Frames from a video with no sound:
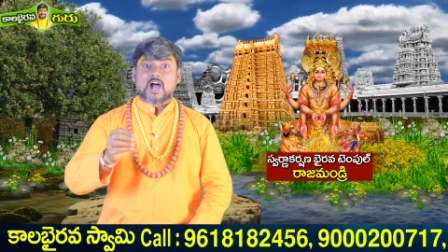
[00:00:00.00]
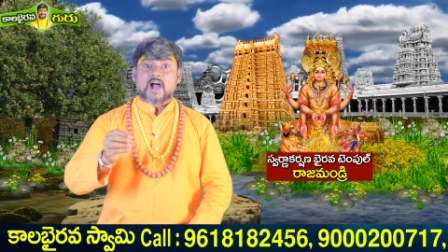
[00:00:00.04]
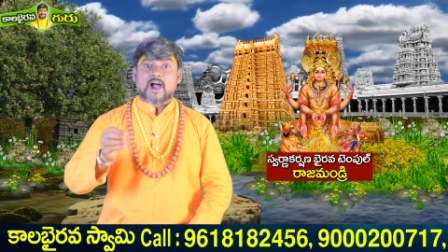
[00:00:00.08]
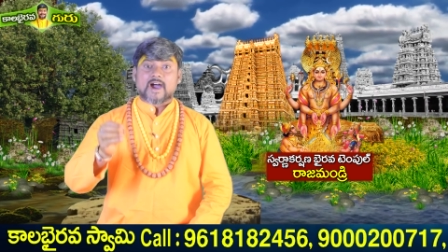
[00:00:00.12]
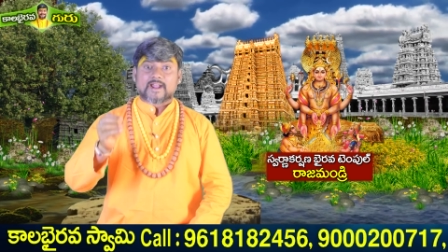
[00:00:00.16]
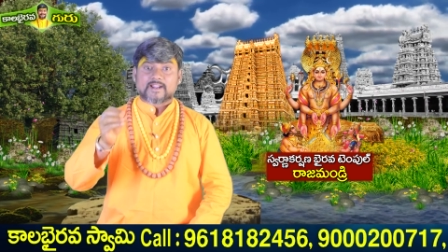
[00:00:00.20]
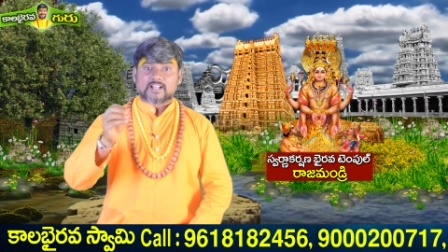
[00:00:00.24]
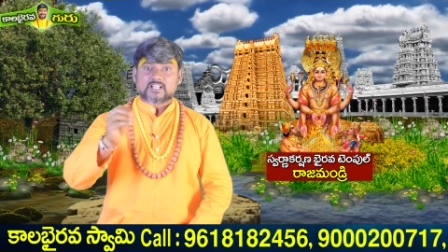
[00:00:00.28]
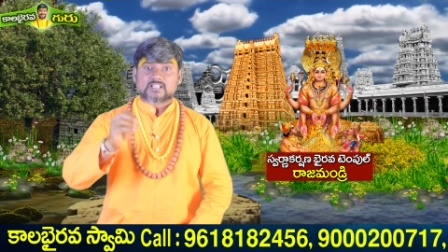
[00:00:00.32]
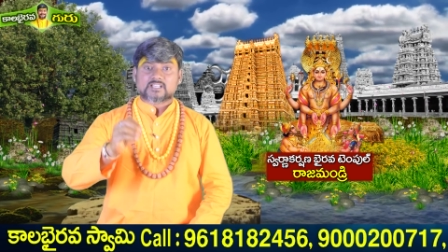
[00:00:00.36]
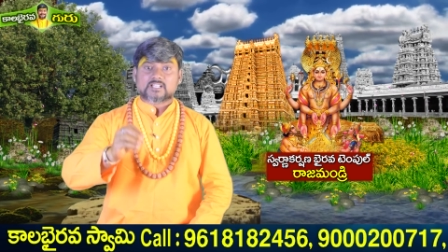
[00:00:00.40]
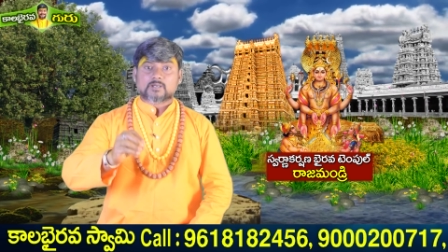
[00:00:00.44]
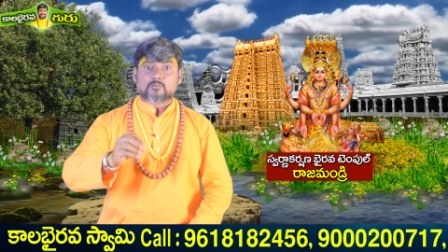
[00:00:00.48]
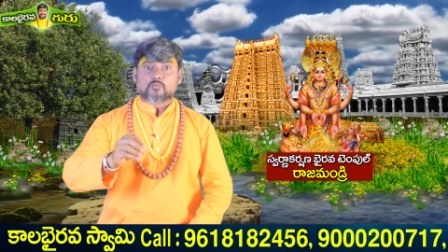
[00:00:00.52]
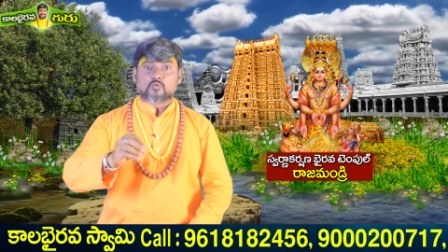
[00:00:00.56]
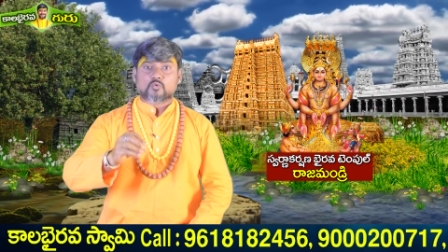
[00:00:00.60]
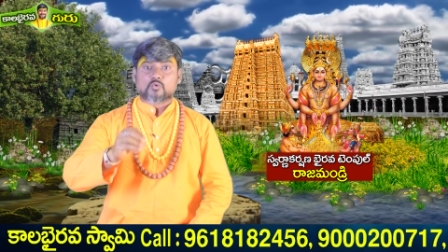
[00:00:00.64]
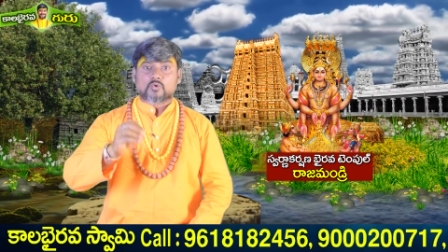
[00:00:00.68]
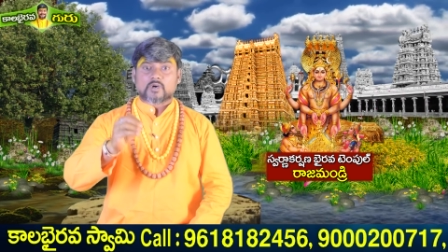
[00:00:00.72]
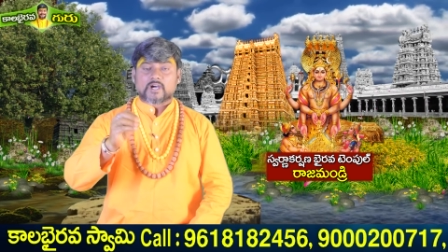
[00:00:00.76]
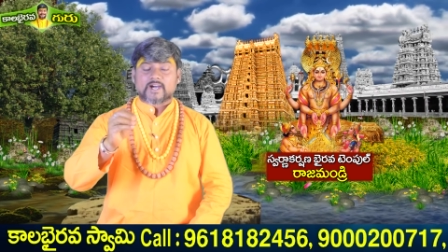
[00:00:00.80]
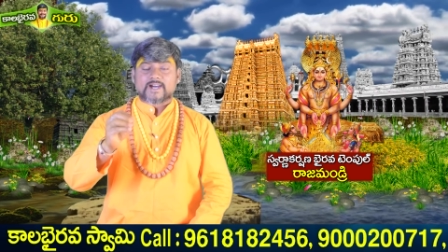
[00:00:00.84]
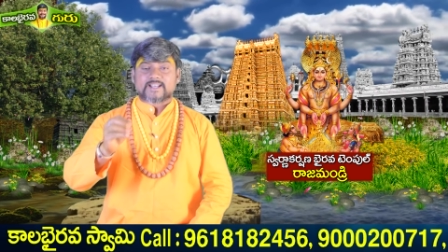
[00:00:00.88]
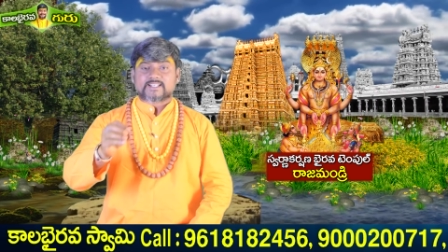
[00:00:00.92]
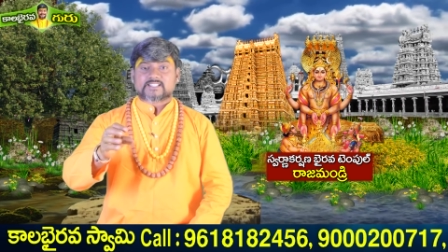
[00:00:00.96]
ఆనందము
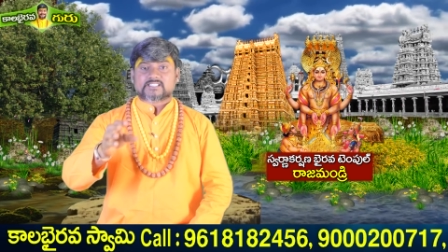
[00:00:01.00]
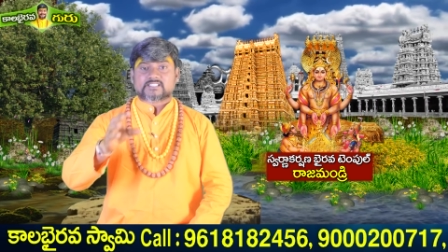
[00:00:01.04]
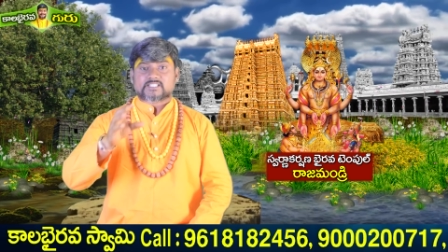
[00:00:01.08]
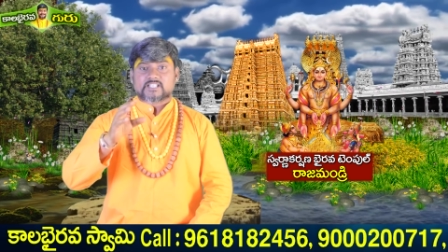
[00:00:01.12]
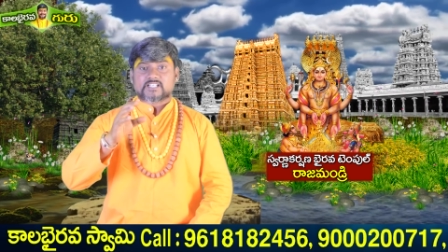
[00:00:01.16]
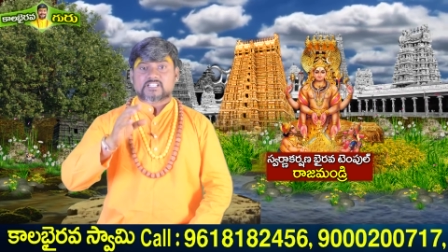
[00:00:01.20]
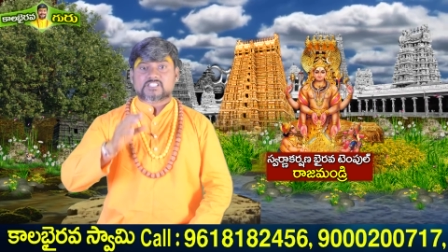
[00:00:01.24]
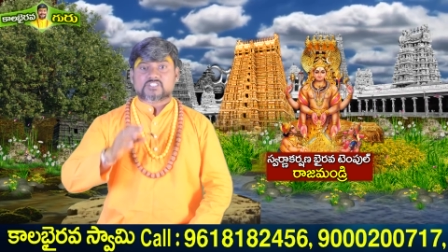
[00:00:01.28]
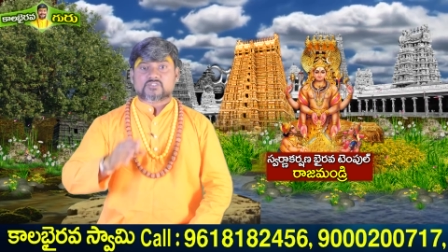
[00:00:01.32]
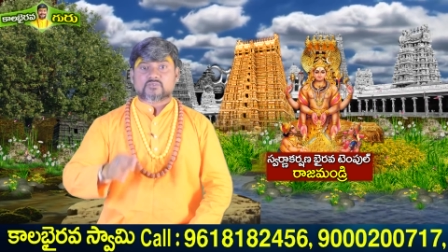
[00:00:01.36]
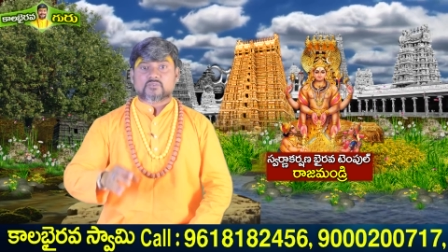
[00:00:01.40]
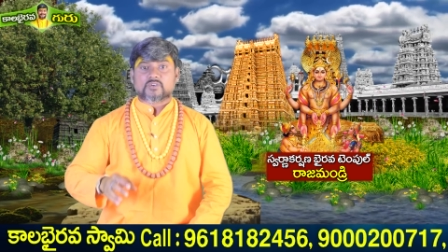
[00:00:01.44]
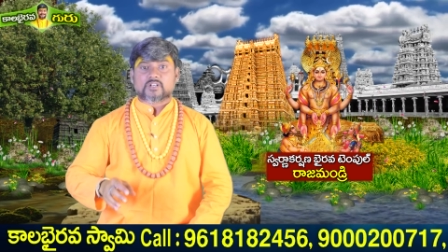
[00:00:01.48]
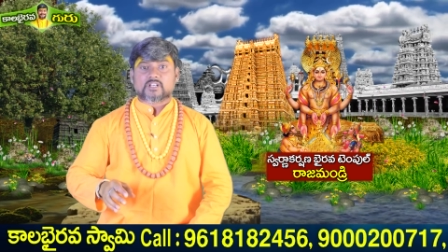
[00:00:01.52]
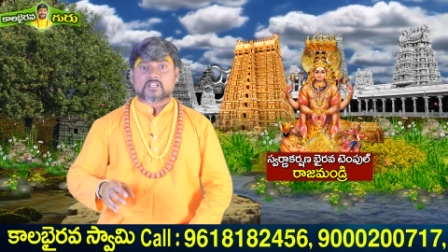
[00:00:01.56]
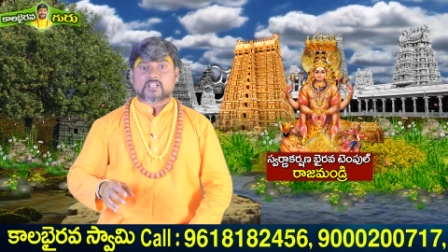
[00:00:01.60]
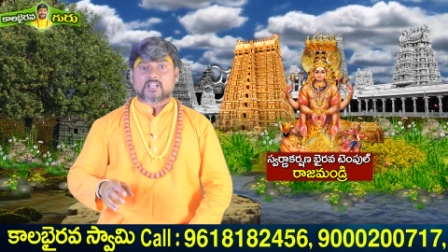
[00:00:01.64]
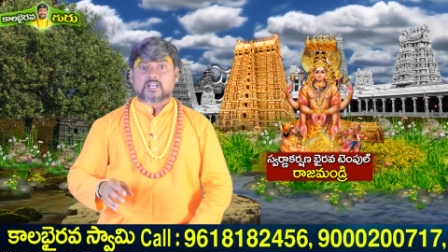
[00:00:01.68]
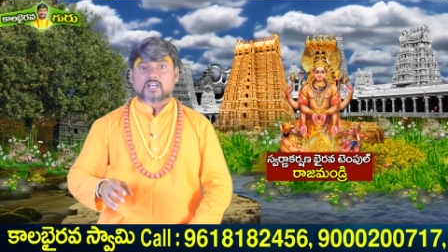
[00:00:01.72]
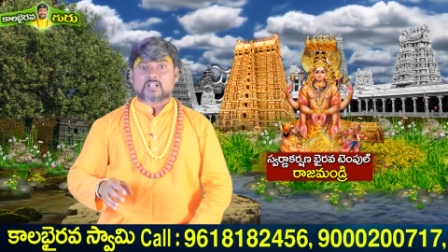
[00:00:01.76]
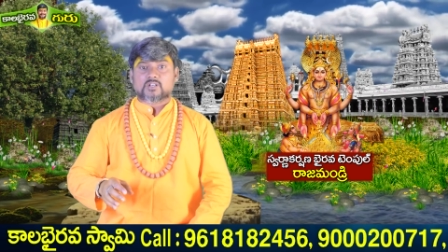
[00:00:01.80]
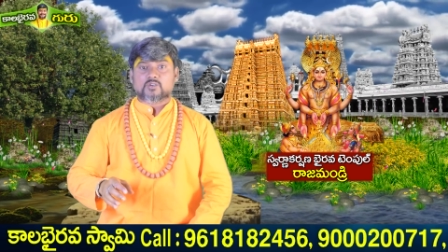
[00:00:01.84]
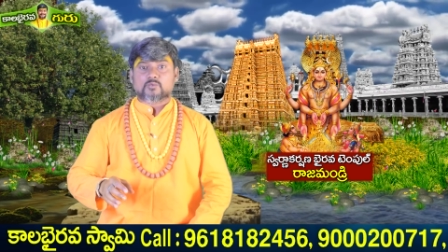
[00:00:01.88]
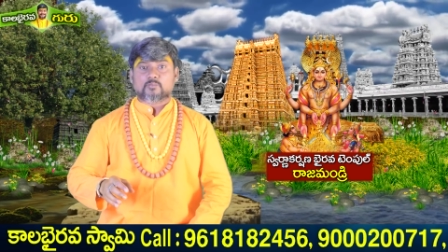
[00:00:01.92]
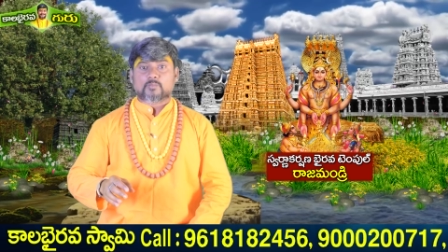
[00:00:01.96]

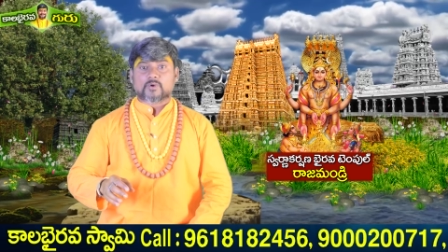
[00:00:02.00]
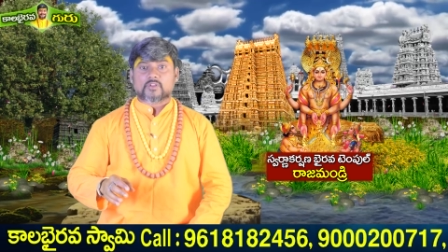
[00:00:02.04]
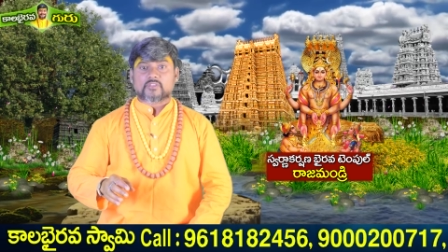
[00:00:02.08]
అస్థైశ్వర్యాలు